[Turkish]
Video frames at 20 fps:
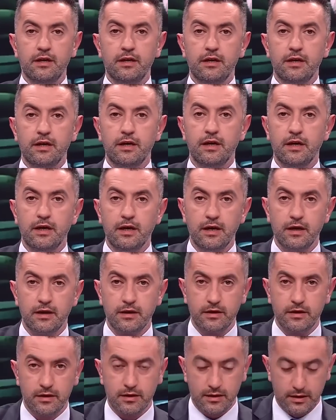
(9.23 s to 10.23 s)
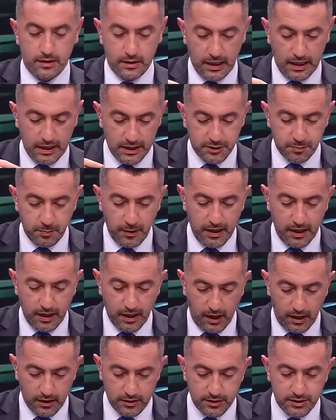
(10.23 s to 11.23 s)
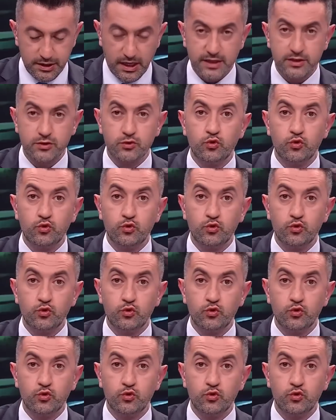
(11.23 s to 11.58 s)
e, gelişmeleri alacağız.